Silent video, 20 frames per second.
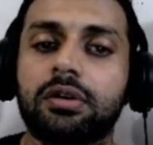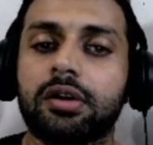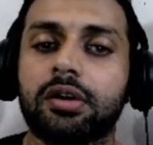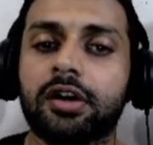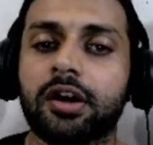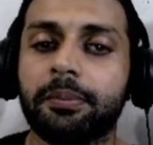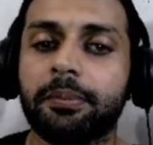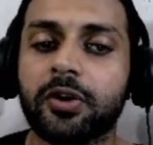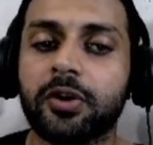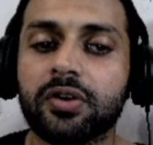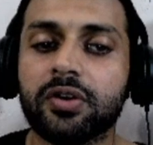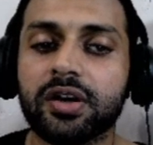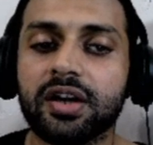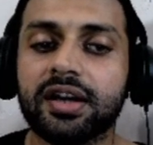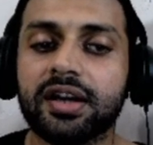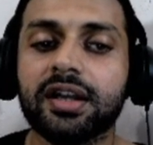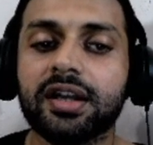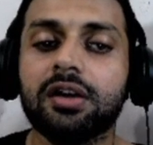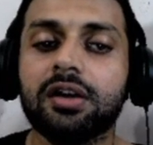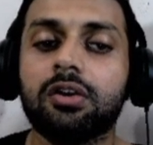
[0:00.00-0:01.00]

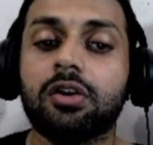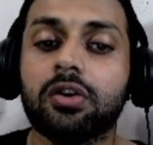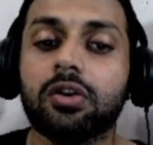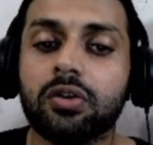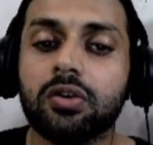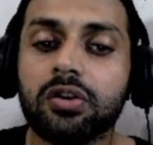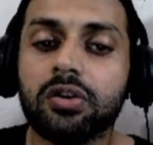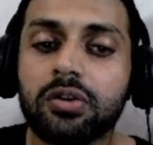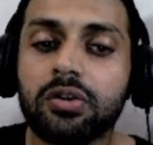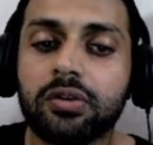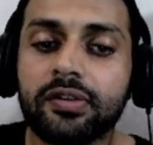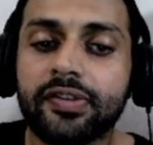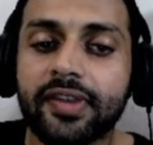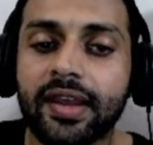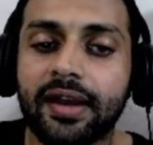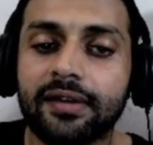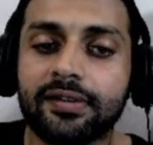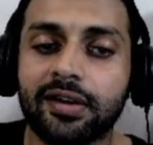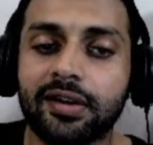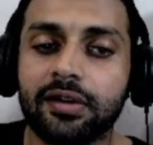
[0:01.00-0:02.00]
कम्युनिटी और कौन कौन से
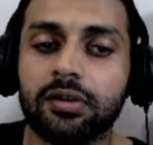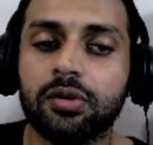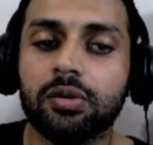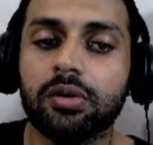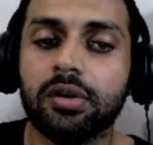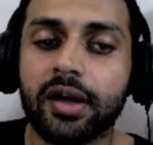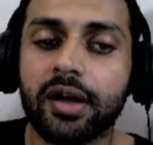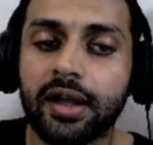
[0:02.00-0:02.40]
ऐसे लोग